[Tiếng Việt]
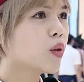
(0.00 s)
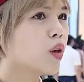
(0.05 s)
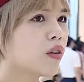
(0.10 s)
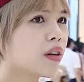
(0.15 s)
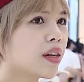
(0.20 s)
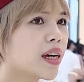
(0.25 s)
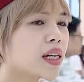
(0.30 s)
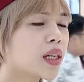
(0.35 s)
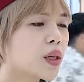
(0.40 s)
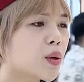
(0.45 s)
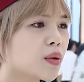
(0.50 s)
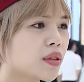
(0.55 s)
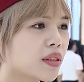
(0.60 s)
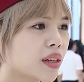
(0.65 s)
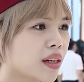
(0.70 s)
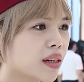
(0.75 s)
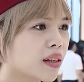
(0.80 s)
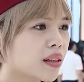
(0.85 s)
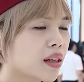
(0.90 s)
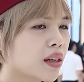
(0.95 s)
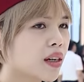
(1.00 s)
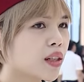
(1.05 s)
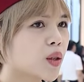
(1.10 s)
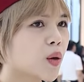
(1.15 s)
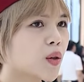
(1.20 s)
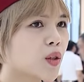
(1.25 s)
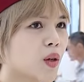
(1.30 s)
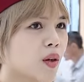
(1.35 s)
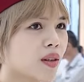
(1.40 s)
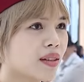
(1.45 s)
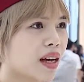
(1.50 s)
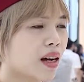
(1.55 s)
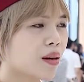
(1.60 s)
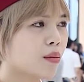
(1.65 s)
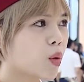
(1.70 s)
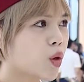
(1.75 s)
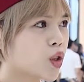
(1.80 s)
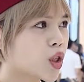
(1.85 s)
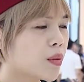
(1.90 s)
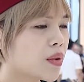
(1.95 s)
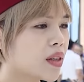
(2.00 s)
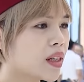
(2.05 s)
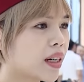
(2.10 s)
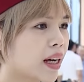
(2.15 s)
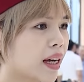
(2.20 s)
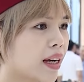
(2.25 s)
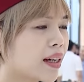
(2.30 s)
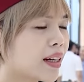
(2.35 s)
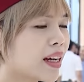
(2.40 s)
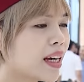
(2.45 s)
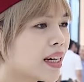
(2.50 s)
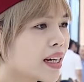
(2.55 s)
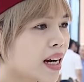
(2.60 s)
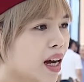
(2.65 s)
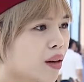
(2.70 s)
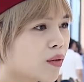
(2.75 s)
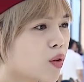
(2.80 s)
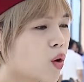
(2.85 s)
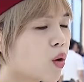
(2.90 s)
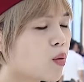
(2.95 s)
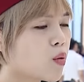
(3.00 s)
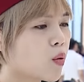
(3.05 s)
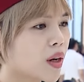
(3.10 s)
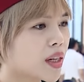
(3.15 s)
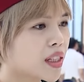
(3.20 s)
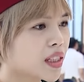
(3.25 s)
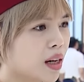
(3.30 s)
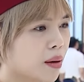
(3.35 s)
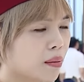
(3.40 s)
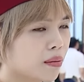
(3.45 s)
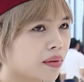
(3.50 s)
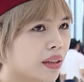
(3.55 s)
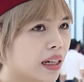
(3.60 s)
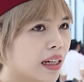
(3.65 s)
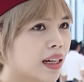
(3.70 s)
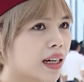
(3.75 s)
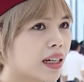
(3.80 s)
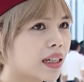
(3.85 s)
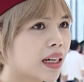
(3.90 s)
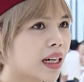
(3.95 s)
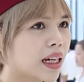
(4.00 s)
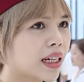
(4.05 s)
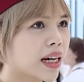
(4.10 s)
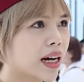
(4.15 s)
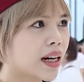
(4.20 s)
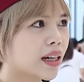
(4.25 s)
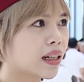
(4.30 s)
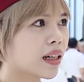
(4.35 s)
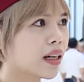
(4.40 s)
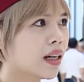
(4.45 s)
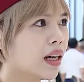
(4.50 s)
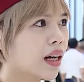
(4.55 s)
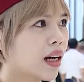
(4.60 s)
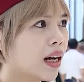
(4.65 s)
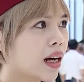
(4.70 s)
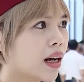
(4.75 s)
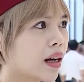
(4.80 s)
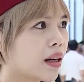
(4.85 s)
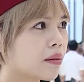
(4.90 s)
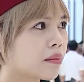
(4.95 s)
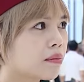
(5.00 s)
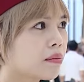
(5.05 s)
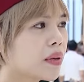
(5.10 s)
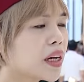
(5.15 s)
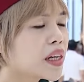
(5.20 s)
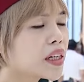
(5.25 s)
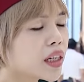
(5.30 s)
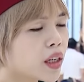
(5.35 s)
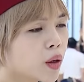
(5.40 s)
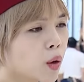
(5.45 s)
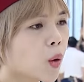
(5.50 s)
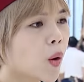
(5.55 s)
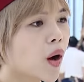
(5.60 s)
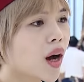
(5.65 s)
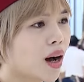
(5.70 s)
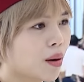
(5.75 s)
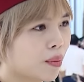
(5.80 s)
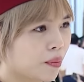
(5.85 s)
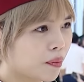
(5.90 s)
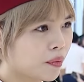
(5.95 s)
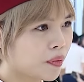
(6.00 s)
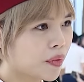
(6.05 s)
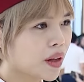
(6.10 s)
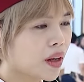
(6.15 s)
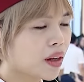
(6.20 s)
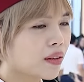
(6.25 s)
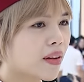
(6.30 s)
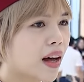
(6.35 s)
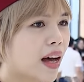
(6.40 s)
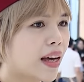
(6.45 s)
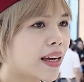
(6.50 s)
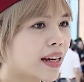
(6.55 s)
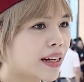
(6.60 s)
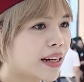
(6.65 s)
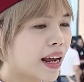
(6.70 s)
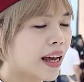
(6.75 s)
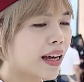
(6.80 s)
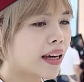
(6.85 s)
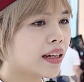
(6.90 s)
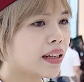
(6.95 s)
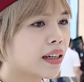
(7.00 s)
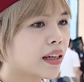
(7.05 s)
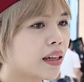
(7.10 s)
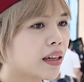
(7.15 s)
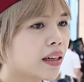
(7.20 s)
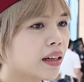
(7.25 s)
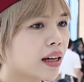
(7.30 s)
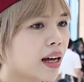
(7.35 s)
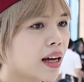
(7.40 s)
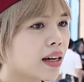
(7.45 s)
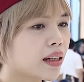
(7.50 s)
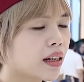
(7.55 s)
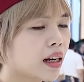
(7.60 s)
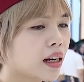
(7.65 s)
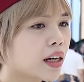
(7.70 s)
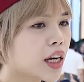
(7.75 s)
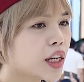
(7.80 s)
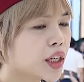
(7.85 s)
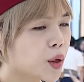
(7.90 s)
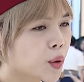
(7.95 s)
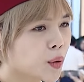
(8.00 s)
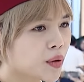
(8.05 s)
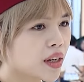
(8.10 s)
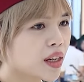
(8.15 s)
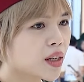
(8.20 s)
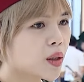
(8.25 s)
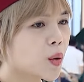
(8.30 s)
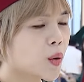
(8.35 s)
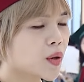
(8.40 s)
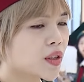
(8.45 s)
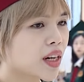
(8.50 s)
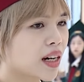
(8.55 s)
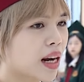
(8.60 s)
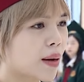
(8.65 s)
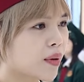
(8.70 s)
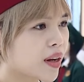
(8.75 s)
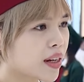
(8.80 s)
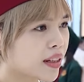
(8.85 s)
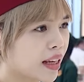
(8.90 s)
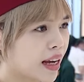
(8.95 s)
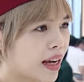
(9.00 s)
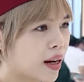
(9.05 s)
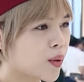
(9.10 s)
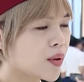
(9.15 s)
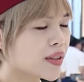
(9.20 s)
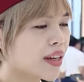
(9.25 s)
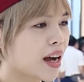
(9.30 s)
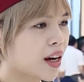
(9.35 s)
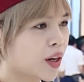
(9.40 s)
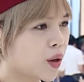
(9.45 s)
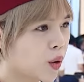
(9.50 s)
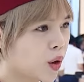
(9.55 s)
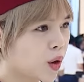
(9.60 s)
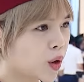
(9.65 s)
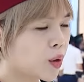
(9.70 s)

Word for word: Đối với nghiên cứu sinh thì tôi cho rằng một trong những cái kỹ năng vô cùng quan trọng đấy là kỹ năng à, nghiên cứu khoa học. Và hiện nay thì các nghiên cứu sinh của Trường Đại học Kinh tế Quốc gia Hà Nội